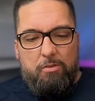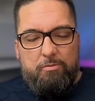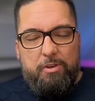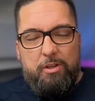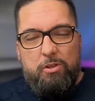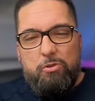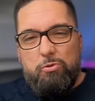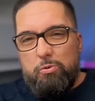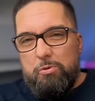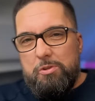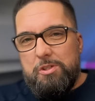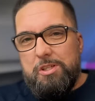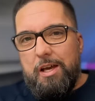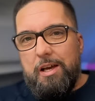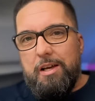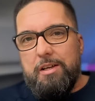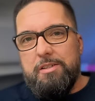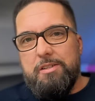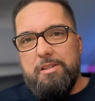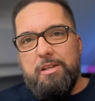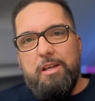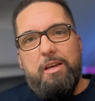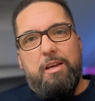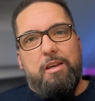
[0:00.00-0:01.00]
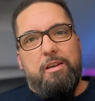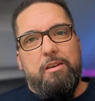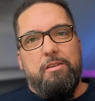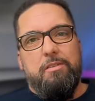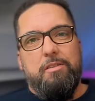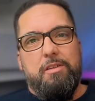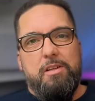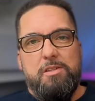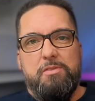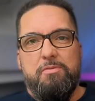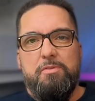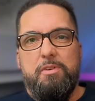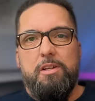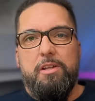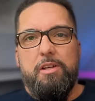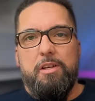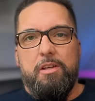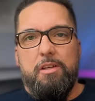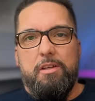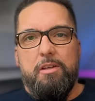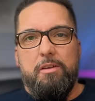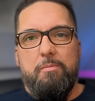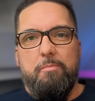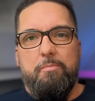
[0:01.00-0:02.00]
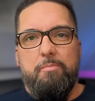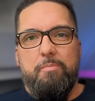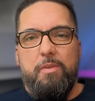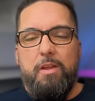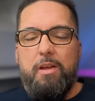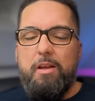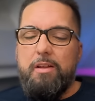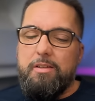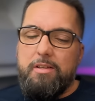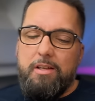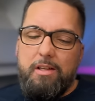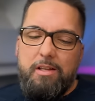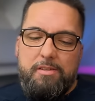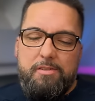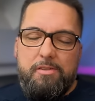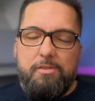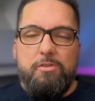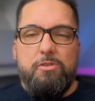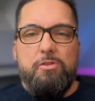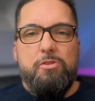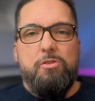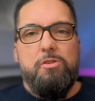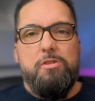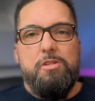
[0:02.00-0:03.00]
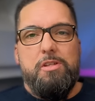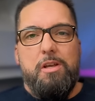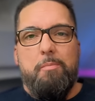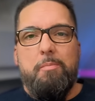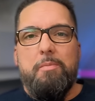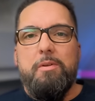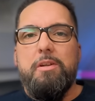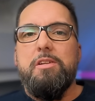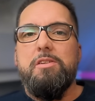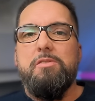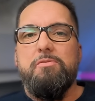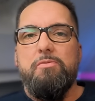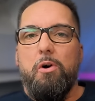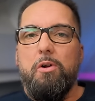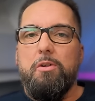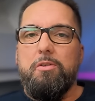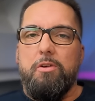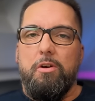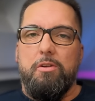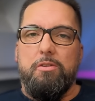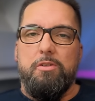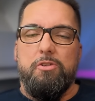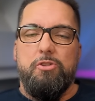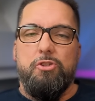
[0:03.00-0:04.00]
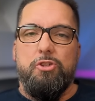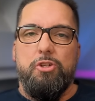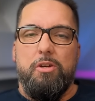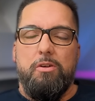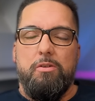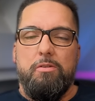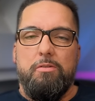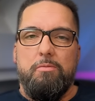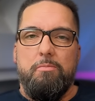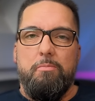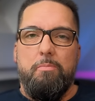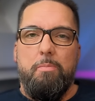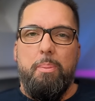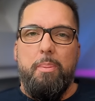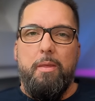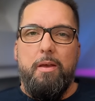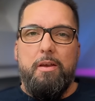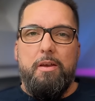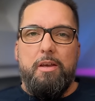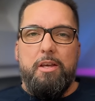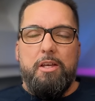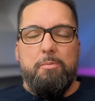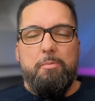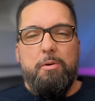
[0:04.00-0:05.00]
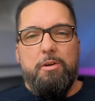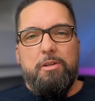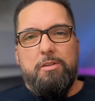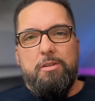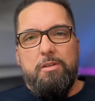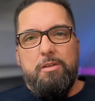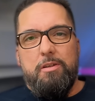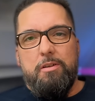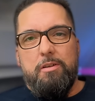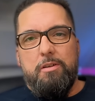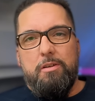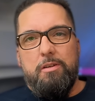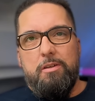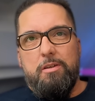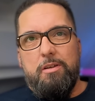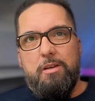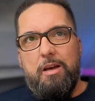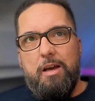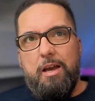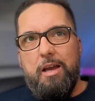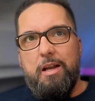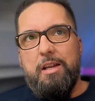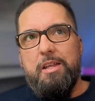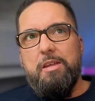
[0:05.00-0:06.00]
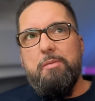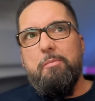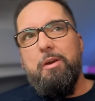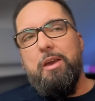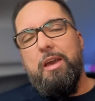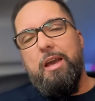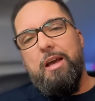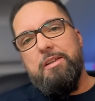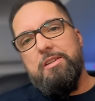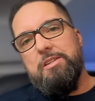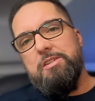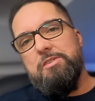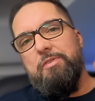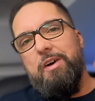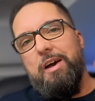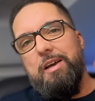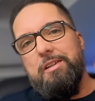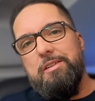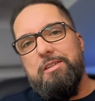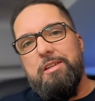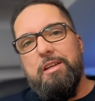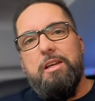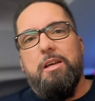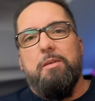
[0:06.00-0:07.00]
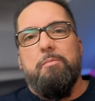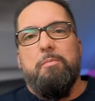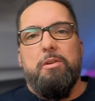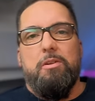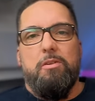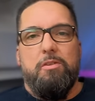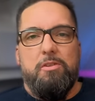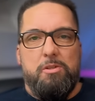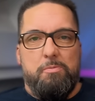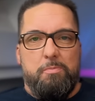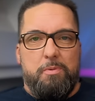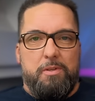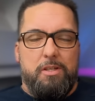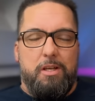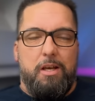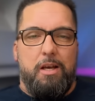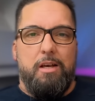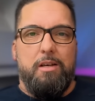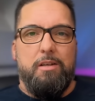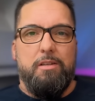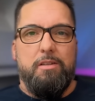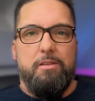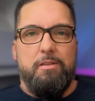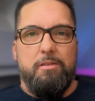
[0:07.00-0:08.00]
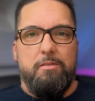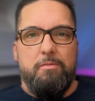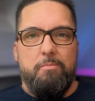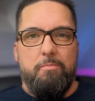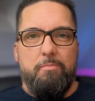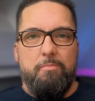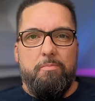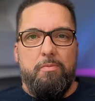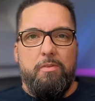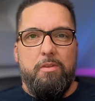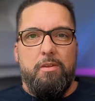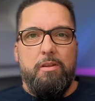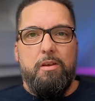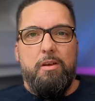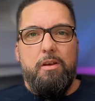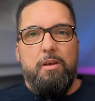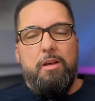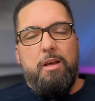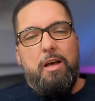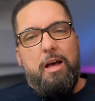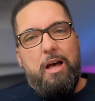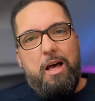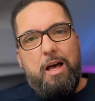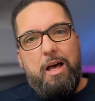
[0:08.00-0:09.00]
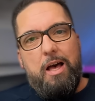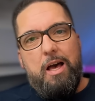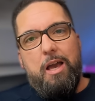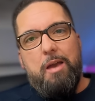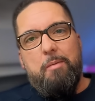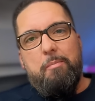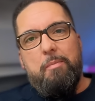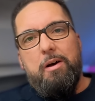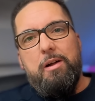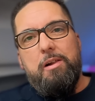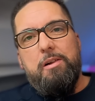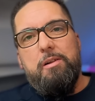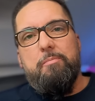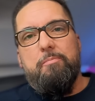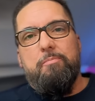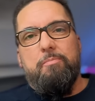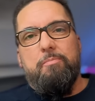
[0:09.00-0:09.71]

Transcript: wenn du sagst, hey, das will ich, dann lass uns zusammen das Wort Gottes schauen. Ich möchte eigentlich im Kern zwei Dinge mit uns betrachten. Einmal,